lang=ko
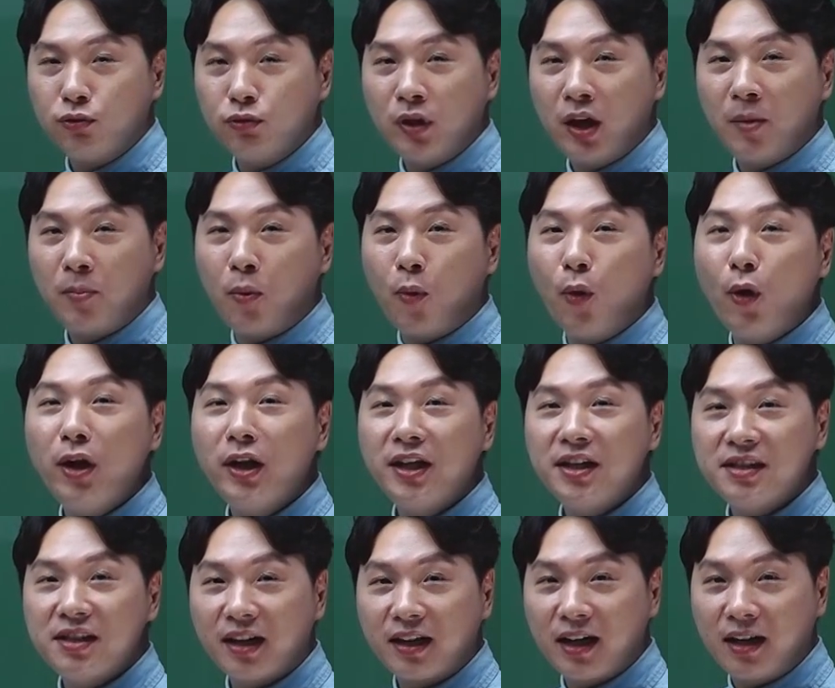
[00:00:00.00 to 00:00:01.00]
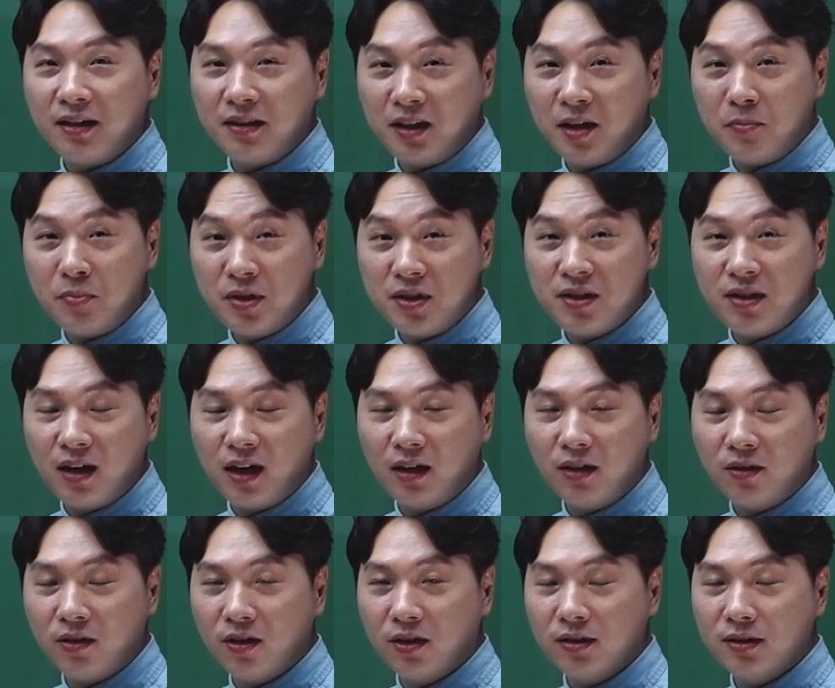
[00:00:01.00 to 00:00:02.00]
눈에 보이기 시작하는데
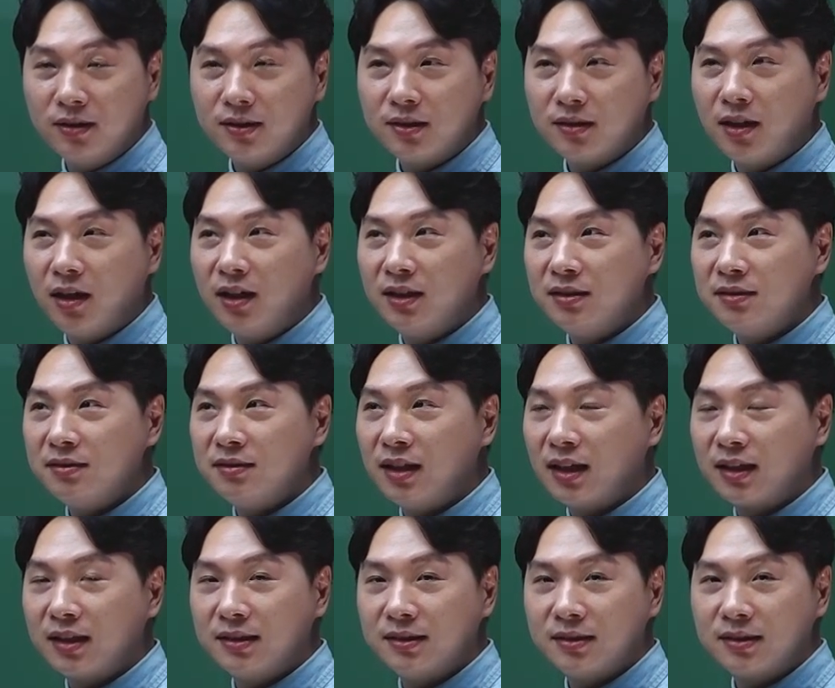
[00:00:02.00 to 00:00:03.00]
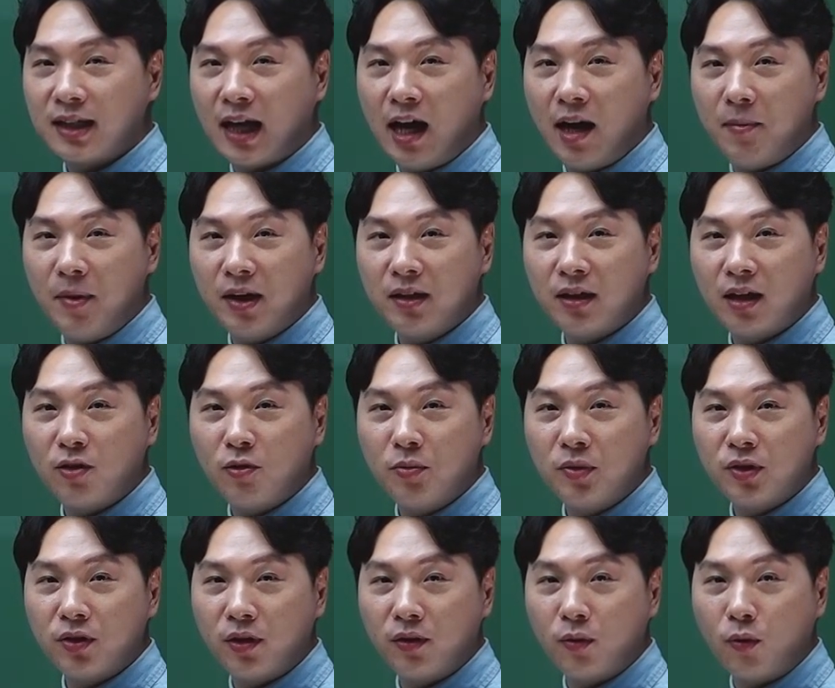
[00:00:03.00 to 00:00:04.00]
빛이라는 건 한 약간
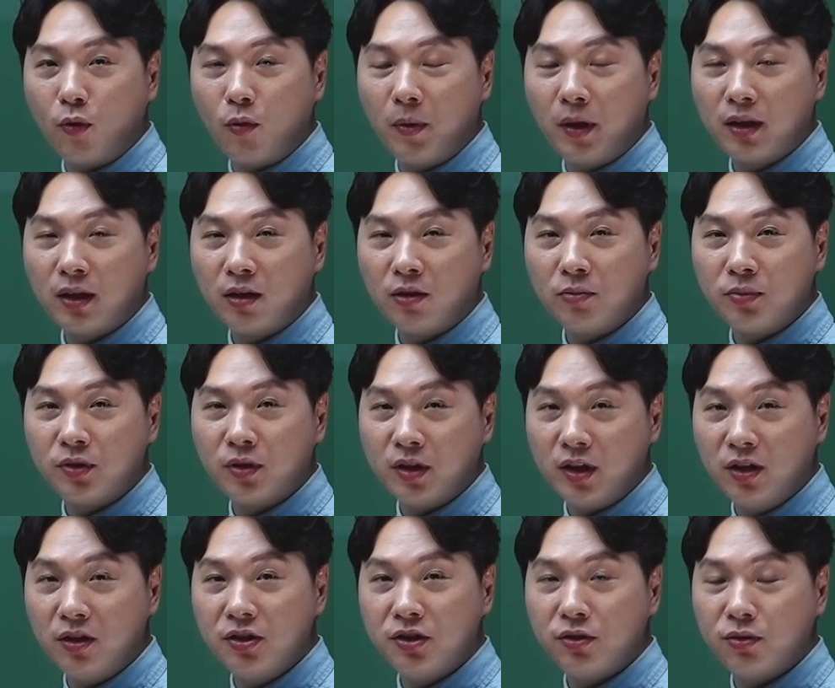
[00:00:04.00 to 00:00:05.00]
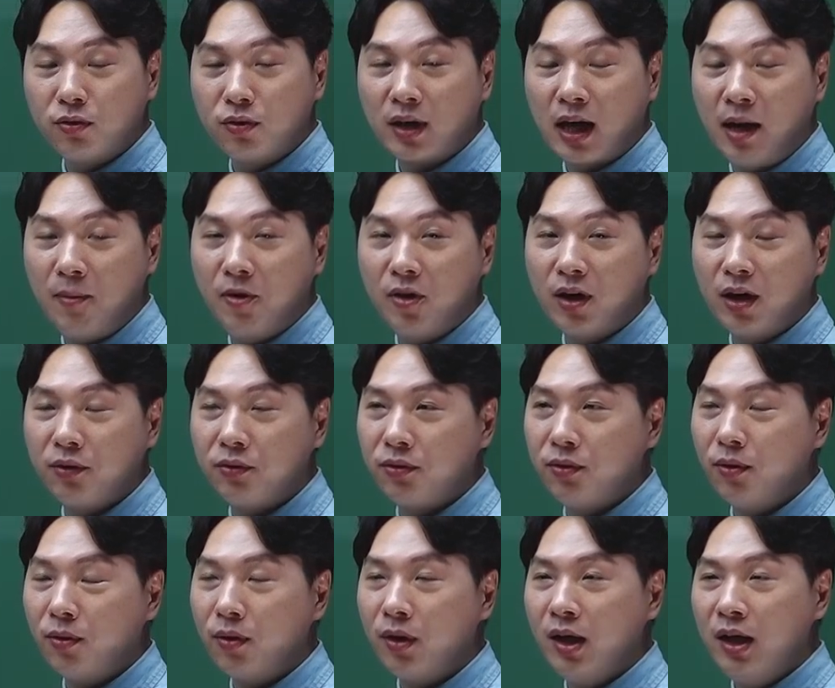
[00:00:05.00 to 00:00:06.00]
400나노미터에서 500나노미터 이런 식으로 가면
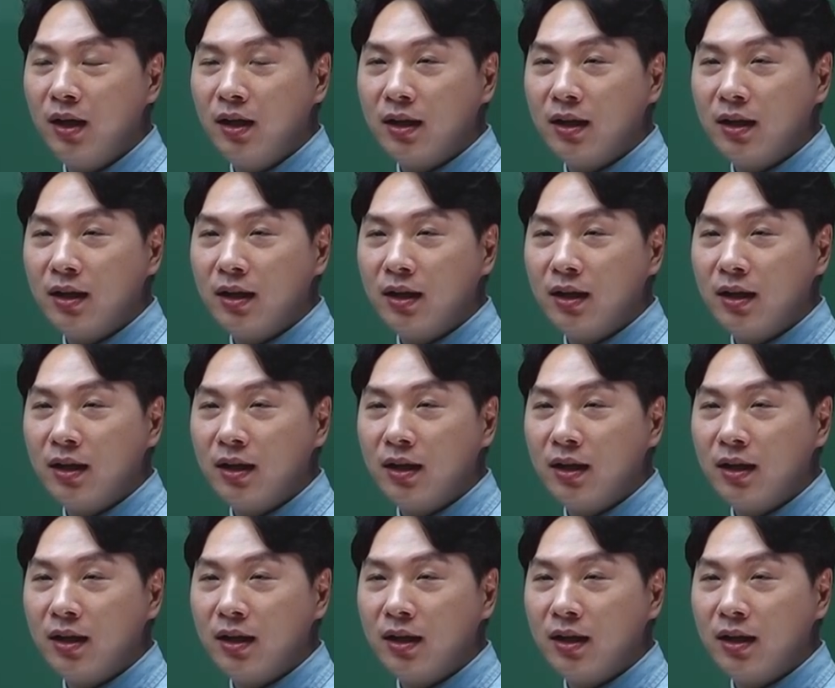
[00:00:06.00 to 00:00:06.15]
갈수록